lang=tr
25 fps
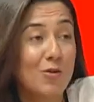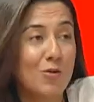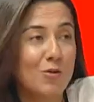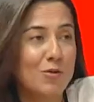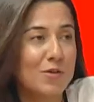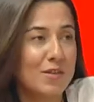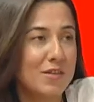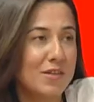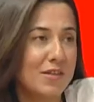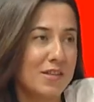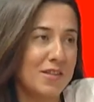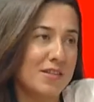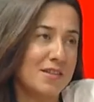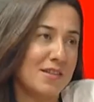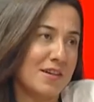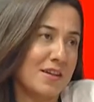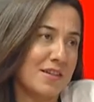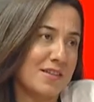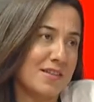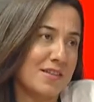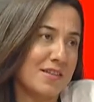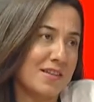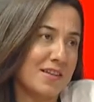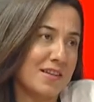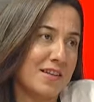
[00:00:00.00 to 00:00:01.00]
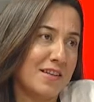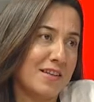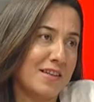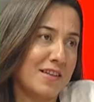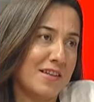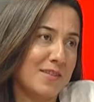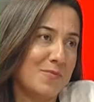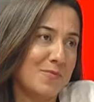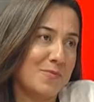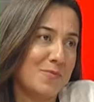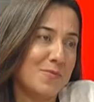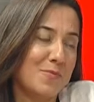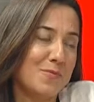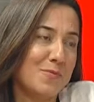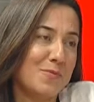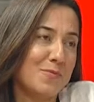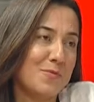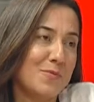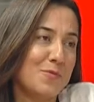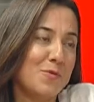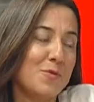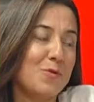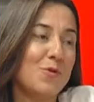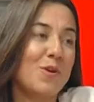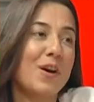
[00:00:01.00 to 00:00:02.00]
onların hizasına inelim. Evet.
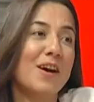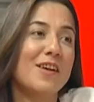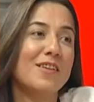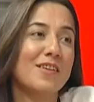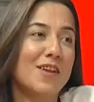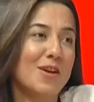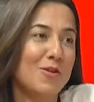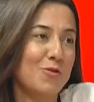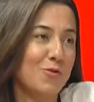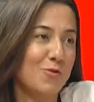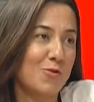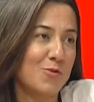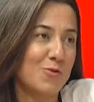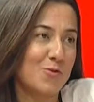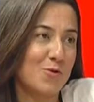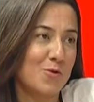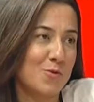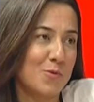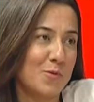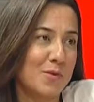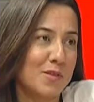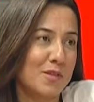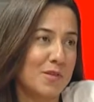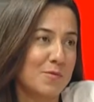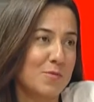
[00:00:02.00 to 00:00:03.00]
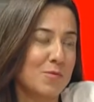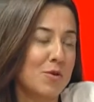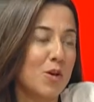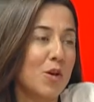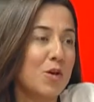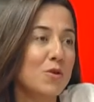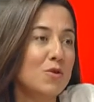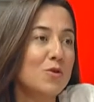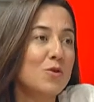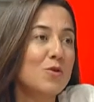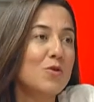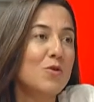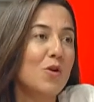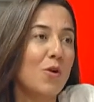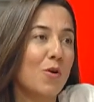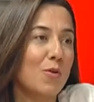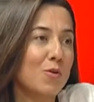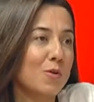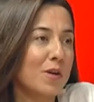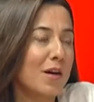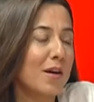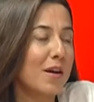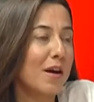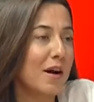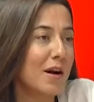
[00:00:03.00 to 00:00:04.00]
Yukarıdan konuşmayalım. Çünkü
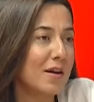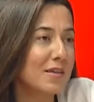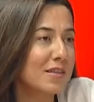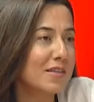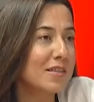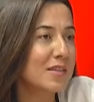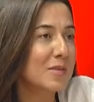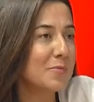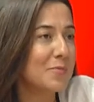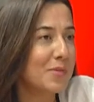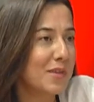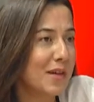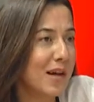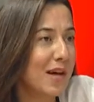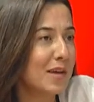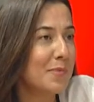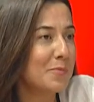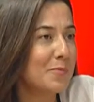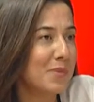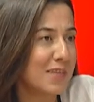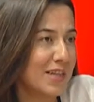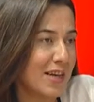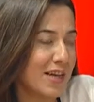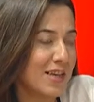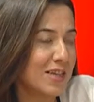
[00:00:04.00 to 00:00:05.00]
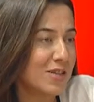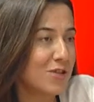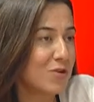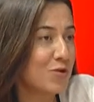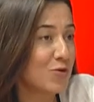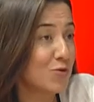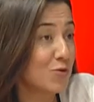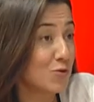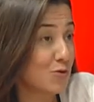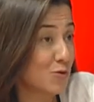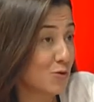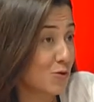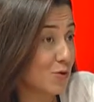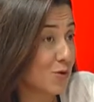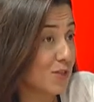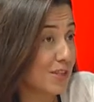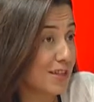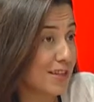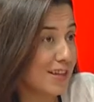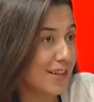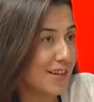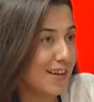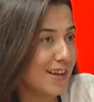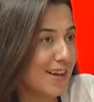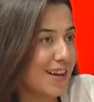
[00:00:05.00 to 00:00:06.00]
onlar artık birer birey, çocuk
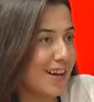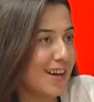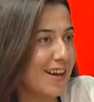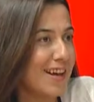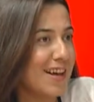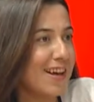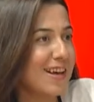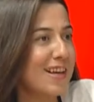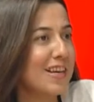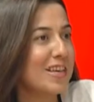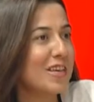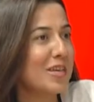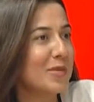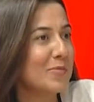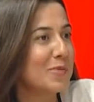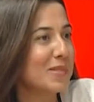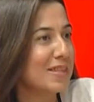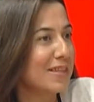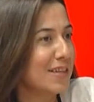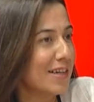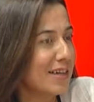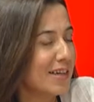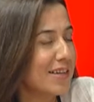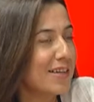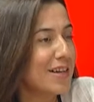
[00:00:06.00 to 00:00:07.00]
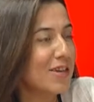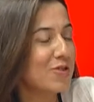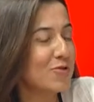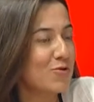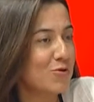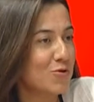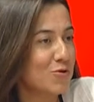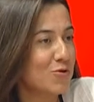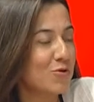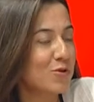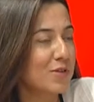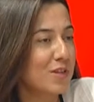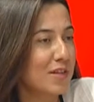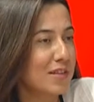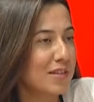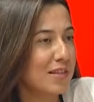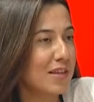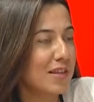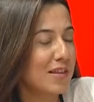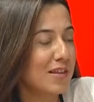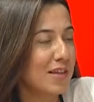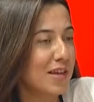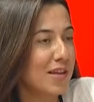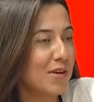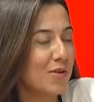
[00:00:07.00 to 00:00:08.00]
değil. Biz ne kadar çocuk
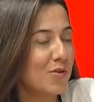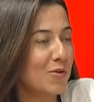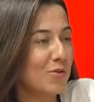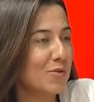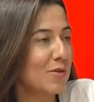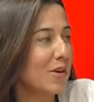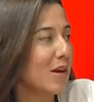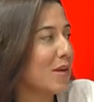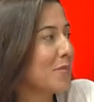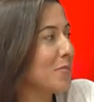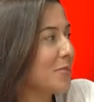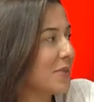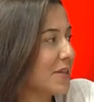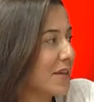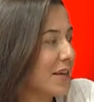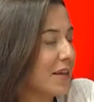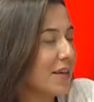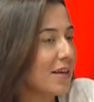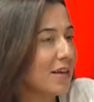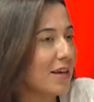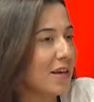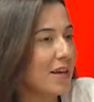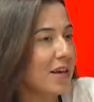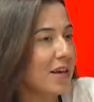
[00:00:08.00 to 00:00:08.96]
desek de onlar birey